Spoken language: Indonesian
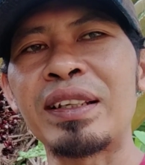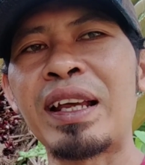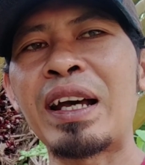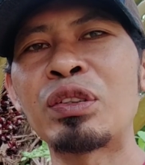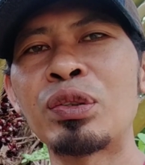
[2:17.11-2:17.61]

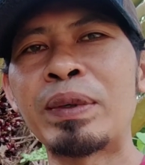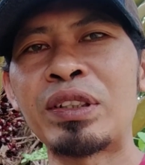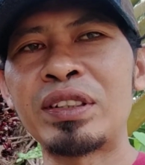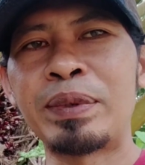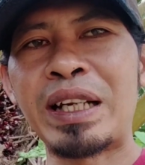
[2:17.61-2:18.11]
Nah, untuk
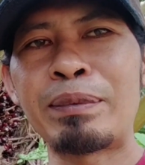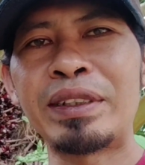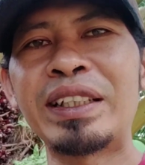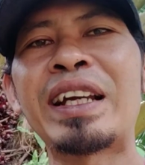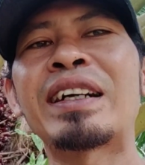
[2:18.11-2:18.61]
metode benam
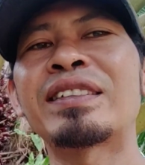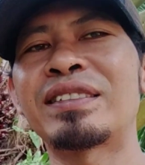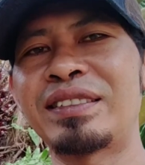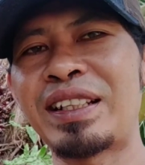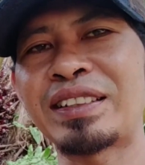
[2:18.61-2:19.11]
ini yang
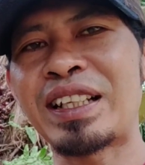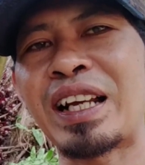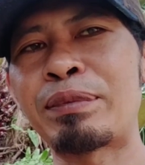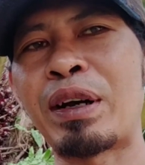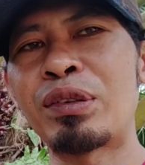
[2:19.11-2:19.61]
yang
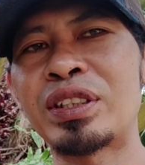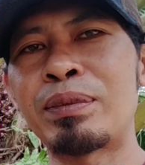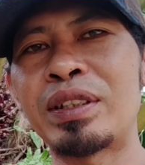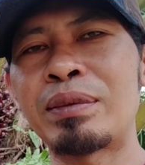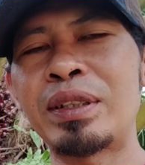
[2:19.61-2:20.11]
sangat bagus
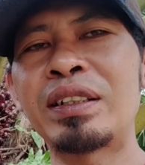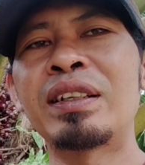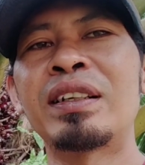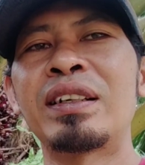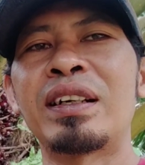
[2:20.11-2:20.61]
teman-teman.
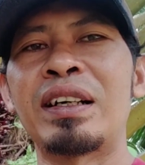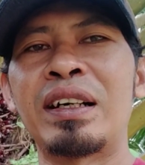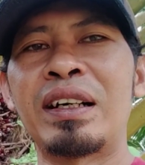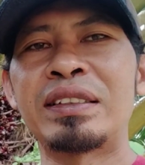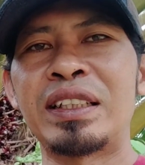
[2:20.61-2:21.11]

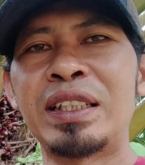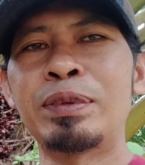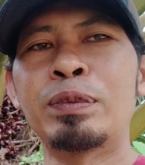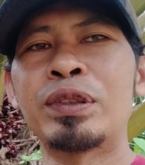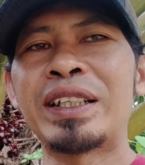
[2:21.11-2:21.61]
Uh,
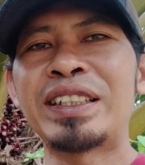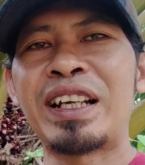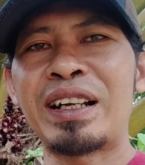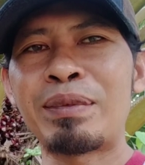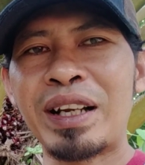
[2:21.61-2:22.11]
jadi pupuknya
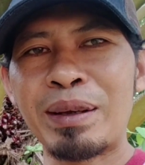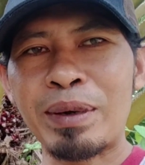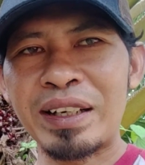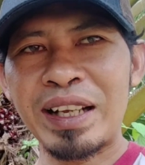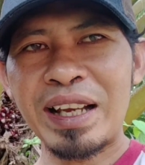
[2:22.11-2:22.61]
tidak
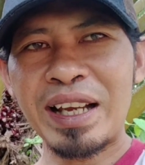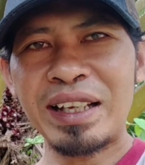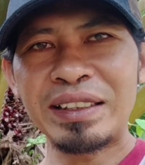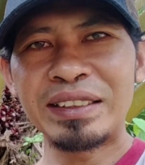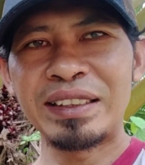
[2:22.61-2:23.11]

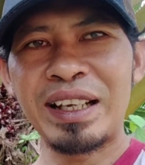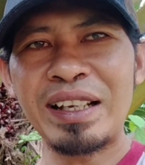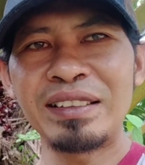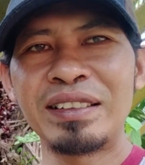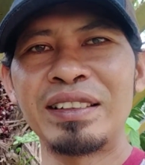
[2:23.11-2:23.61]
kemana-mana,
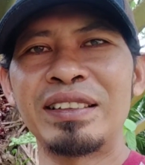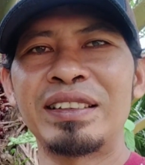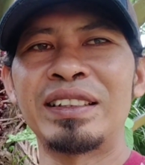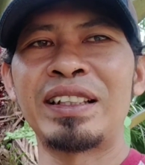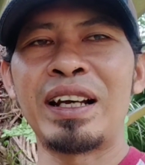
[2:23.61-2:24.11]
ya,
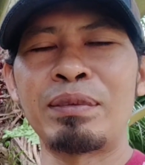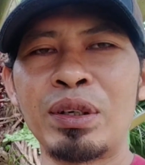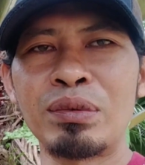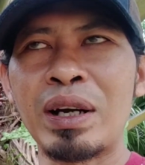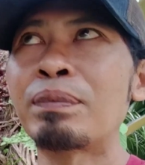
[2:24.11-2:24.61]
tidak
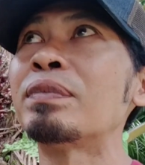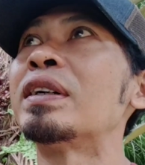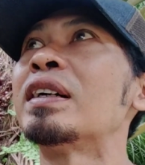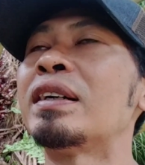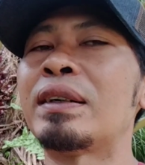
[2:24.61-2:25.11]
menguap
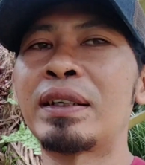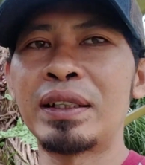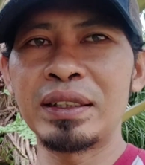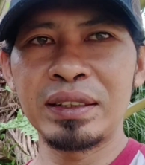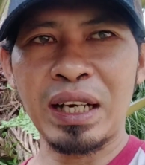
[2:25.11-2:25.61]

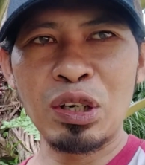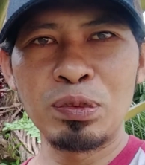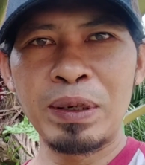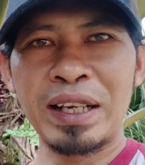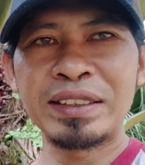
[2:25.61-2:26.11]
uh,
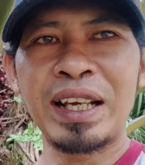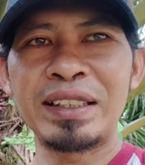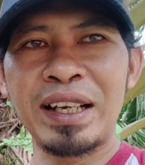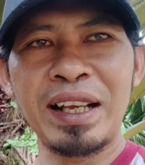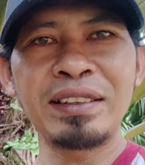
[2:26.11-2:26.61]
terlalu banyak
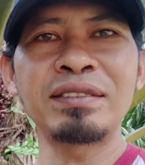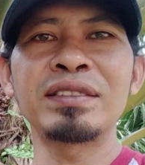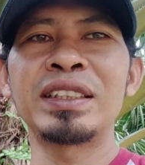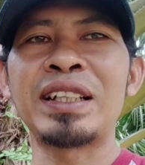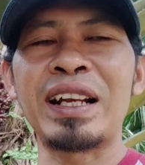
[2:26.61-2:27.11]
dan
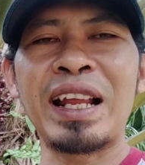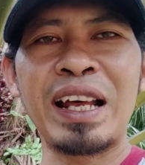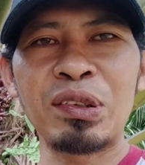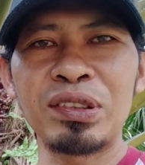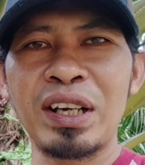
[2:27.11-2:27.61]
tidak
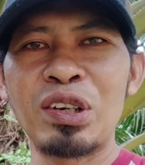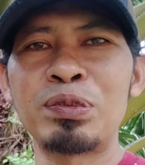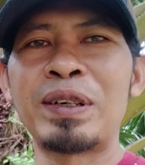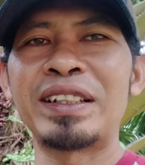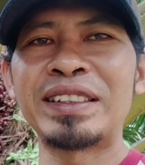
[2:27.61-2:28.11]
larut
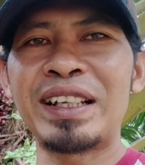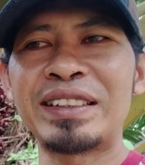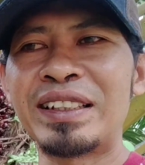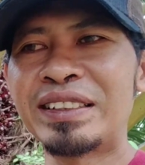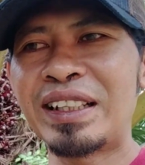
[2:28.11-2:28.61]
terlalu banyak
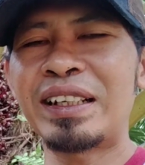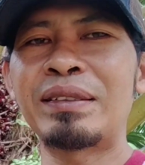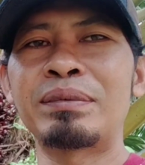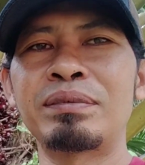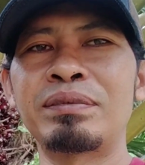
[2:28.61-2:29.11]
dan
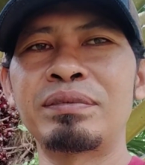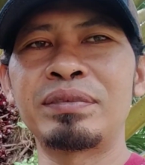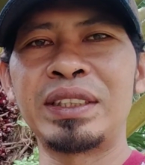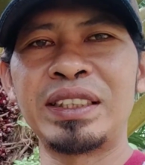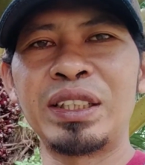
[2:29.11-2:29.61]
dia
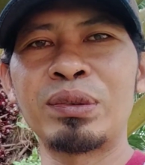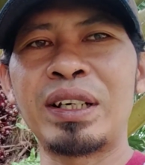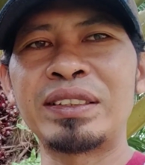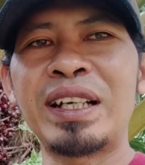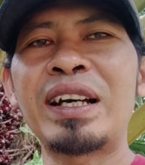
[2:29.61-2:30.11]
di
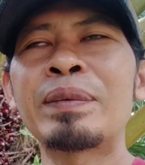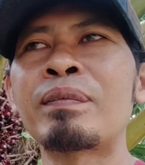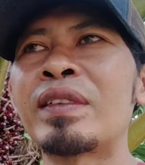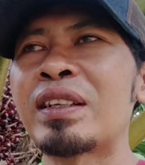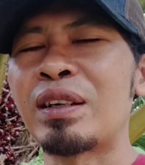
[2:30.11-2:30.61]
situ aja.
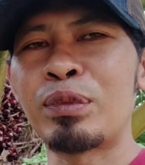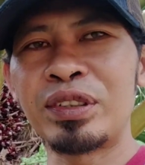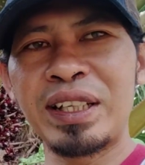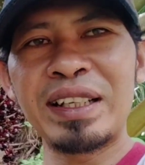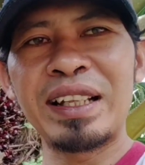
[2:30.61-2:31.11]

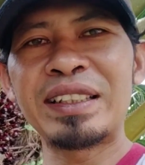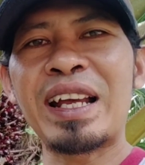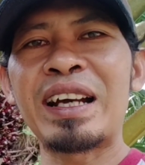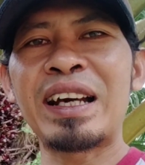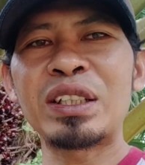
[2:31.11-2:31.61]
Kemudian nanti
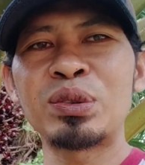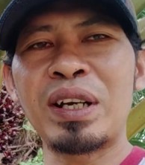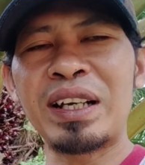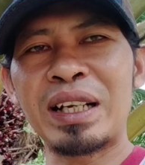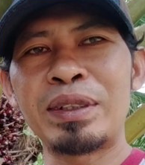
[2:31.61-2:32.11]
akar
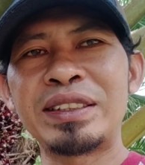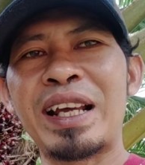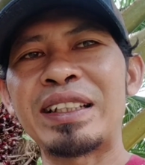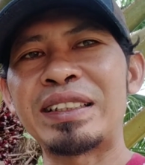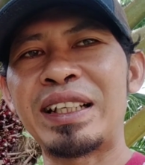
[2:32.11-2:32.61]
juga akan
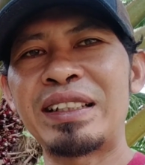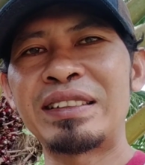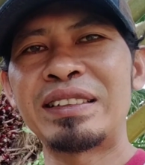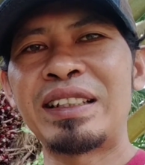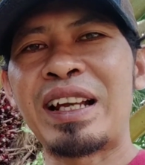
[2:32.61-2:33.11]
mencari ya,
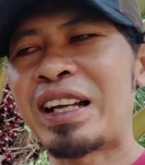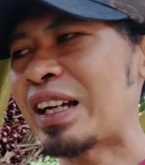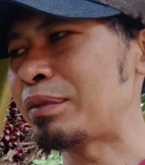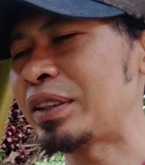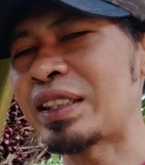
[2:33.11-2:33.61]

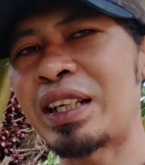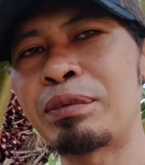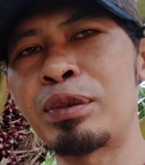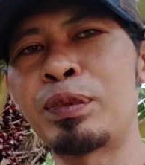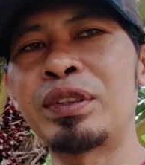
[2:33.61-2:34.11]
akan
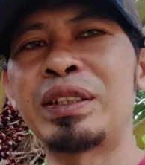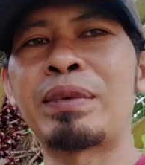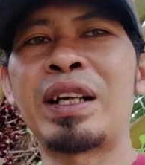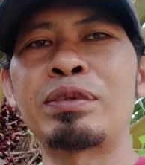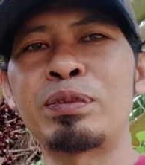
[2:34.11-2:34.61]
mencari pupuk di
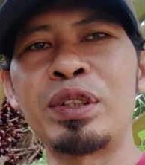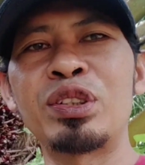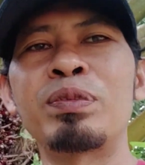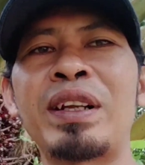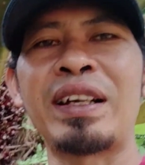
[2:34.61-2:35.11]
mana pupuk
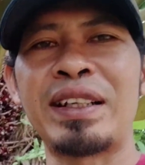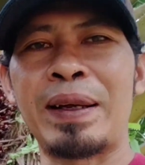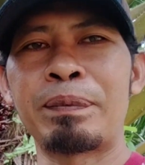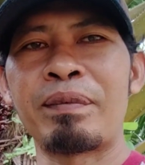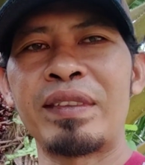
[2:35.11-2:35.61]
itu berada.